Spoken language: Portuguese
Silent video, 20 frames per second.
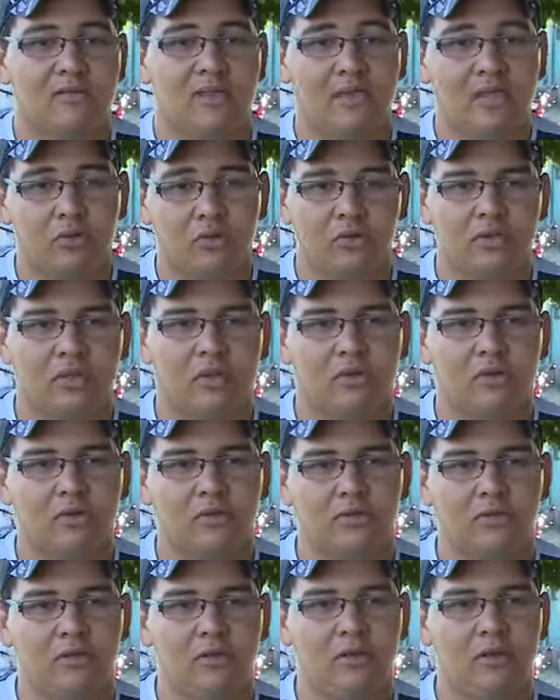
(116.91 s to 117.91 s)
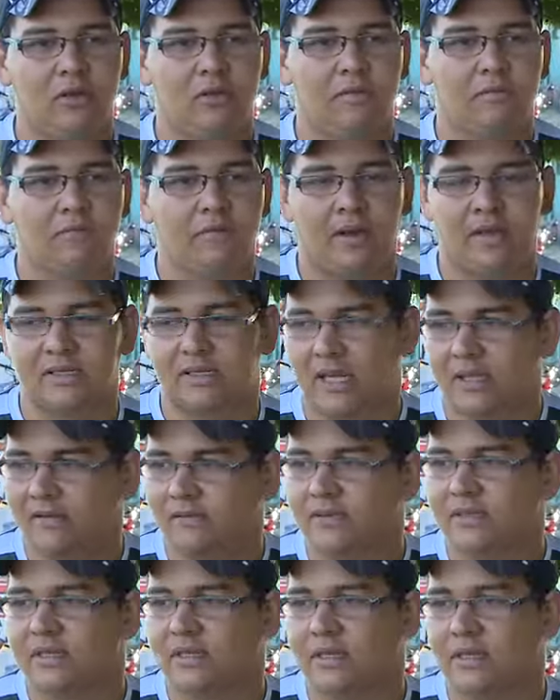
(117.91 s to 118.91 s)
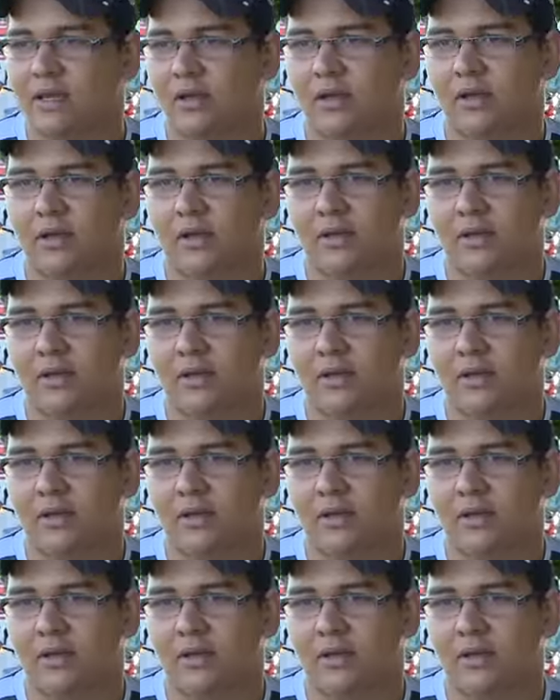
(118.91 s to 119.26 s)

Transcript: nem todos têm condições de ir para a cidade vizinha,